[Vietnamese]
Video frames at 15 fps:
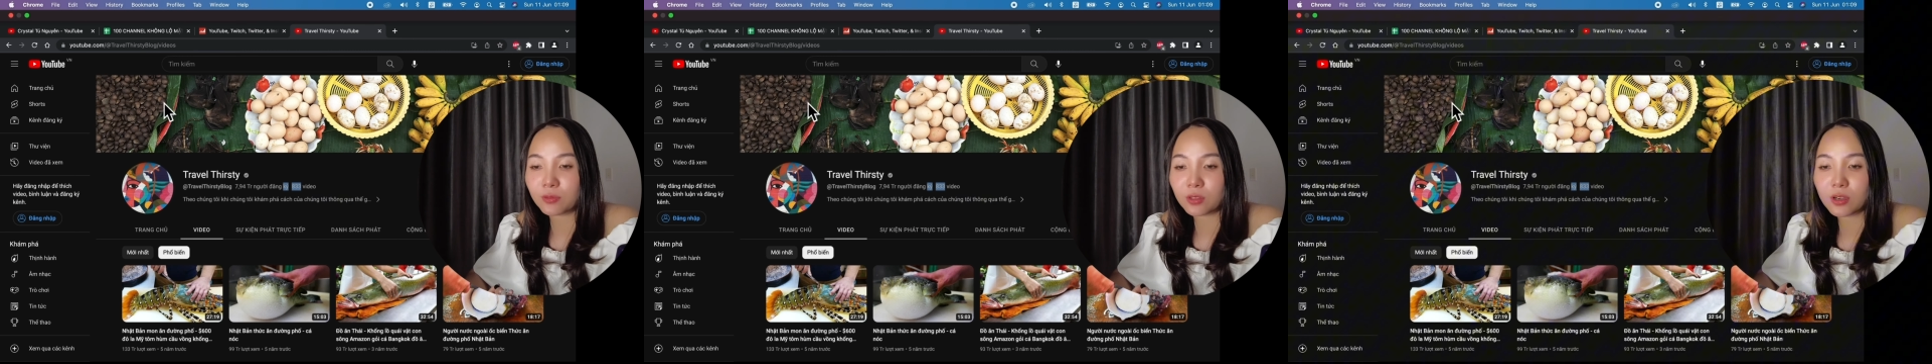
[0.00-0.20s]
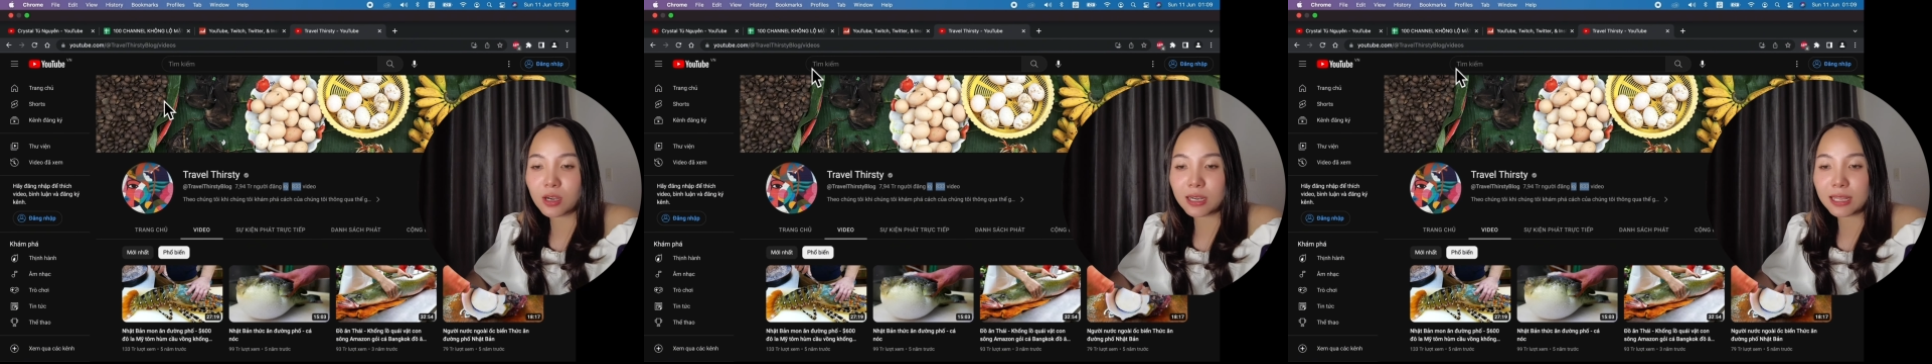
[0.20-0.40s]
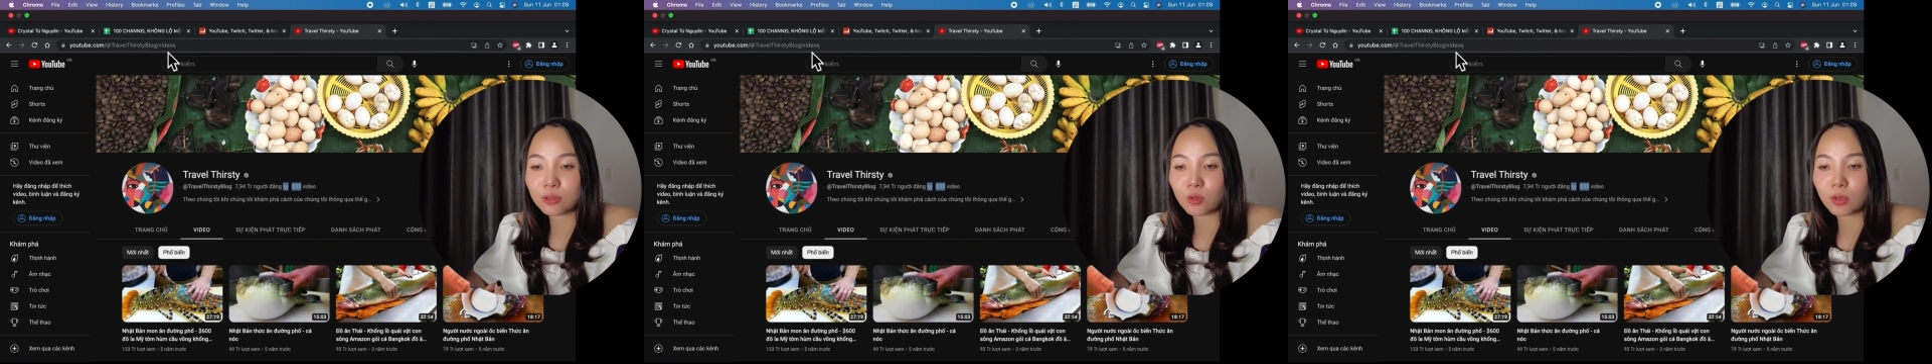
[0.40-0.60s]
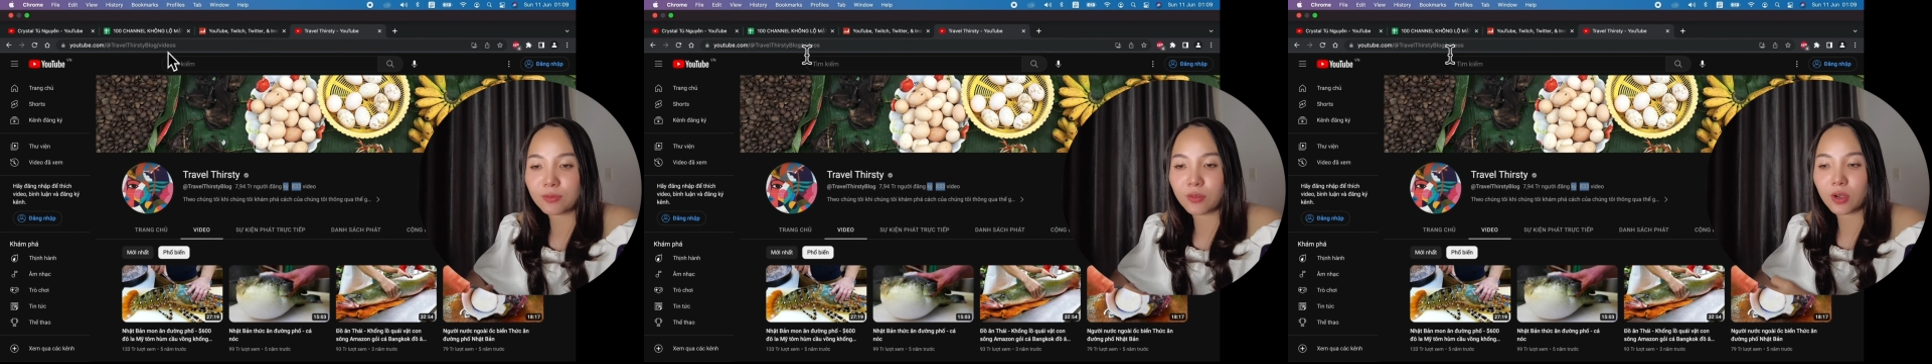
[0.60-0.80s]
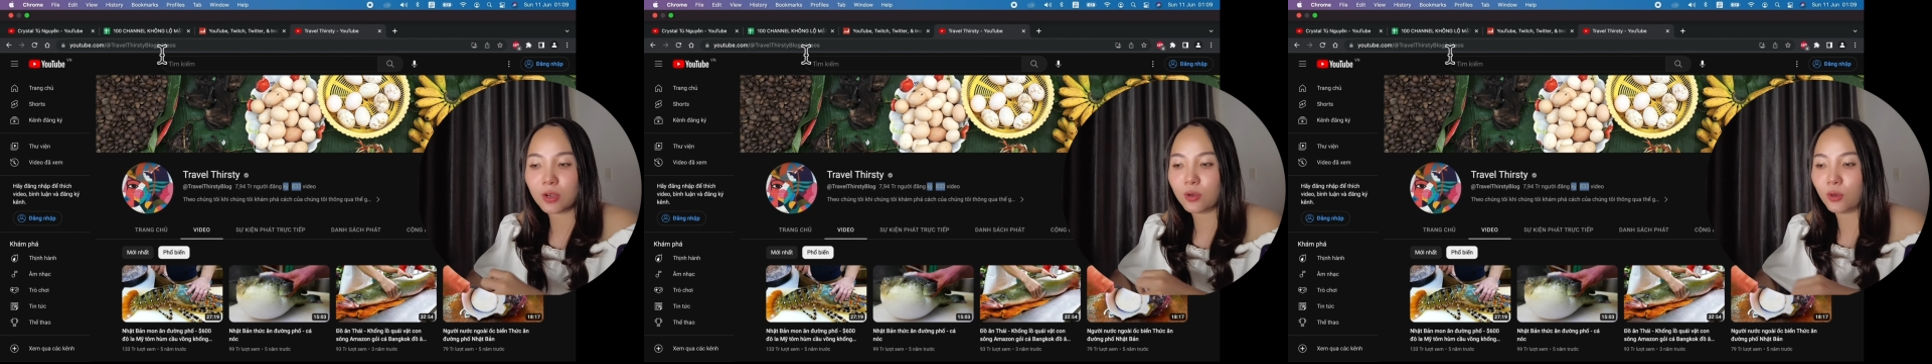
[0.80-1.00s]
rất là tuyệt
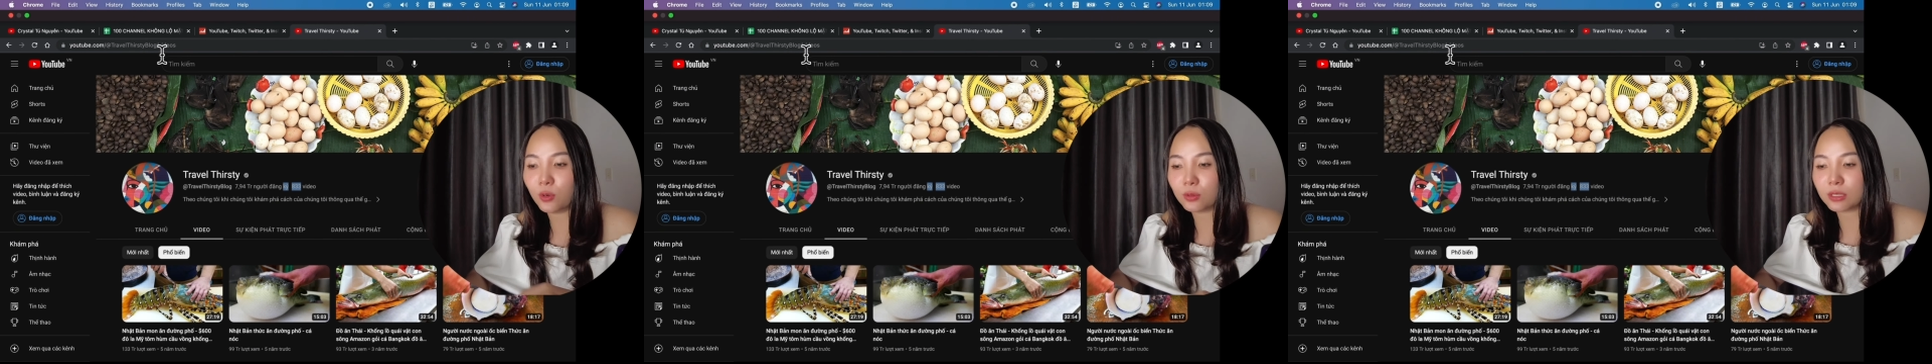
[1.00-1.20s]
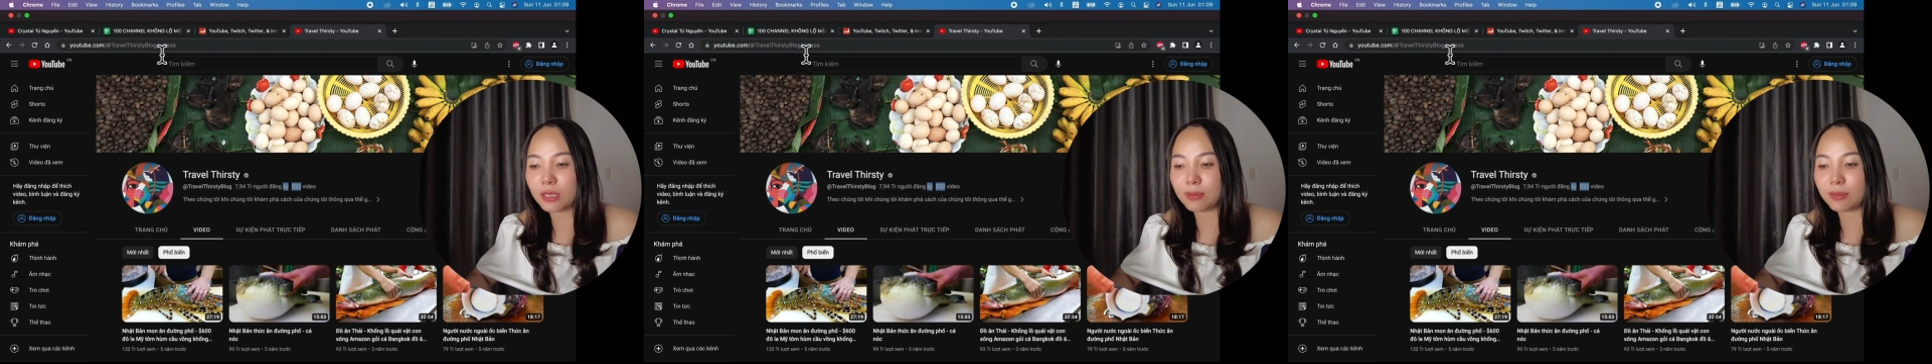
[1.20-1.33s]
vời luôn.